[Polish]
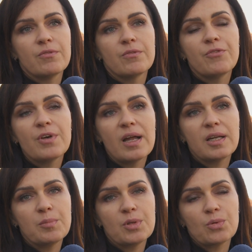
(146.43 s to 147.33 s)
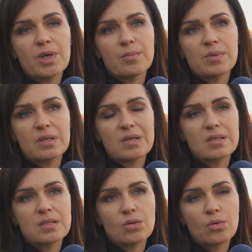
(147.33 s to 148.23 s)
wyeliminujemy
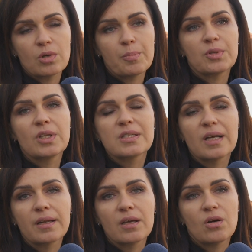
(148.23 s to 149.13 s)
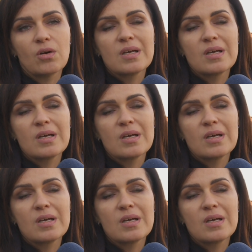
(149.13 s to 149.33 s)
z dróg potencjalnego